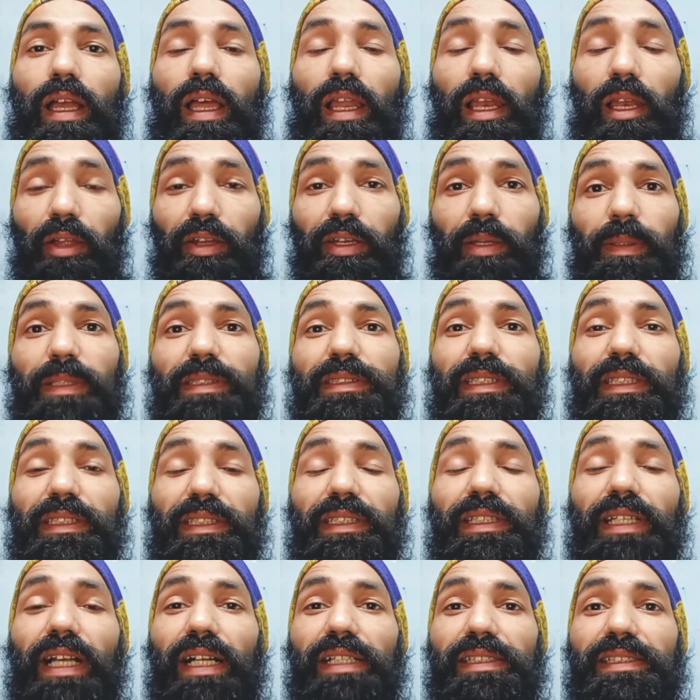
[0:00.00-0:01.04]
हेलो नमस्ते
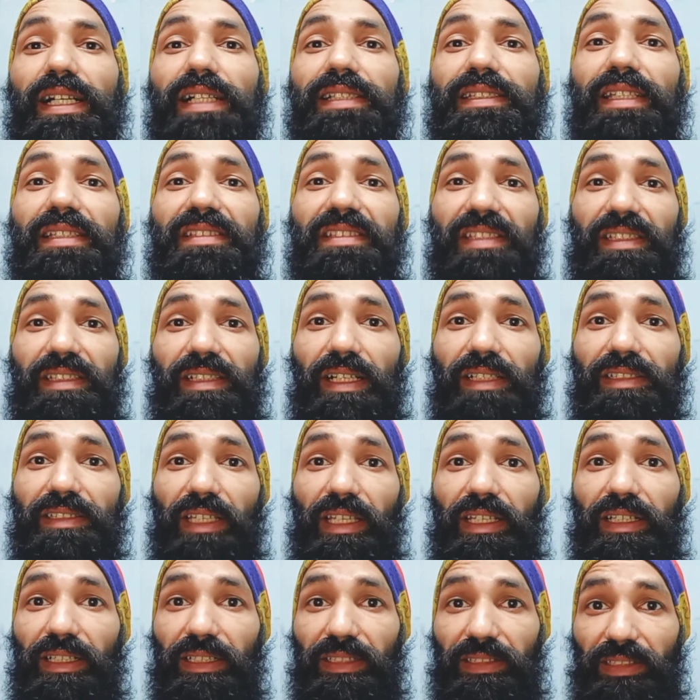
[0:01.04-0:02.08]
की हाल चाल सत श्रीकाल
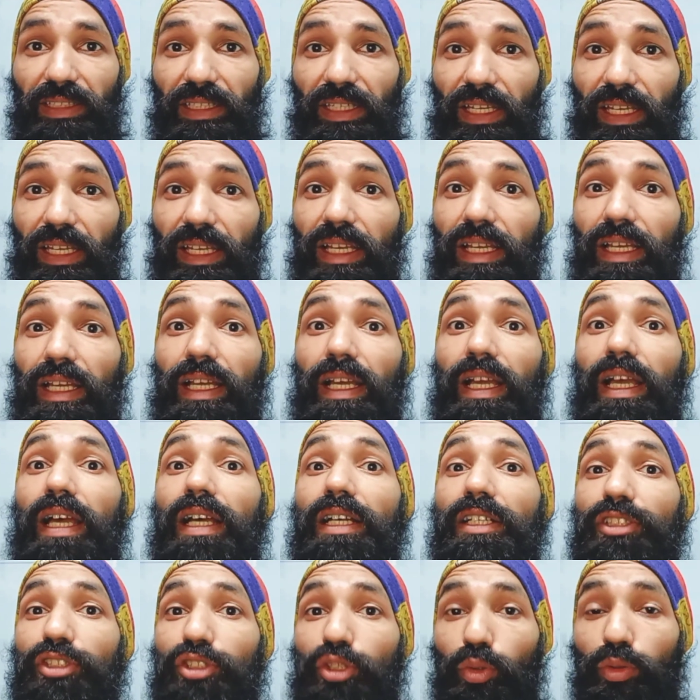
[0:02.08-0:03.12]
चले करते हैं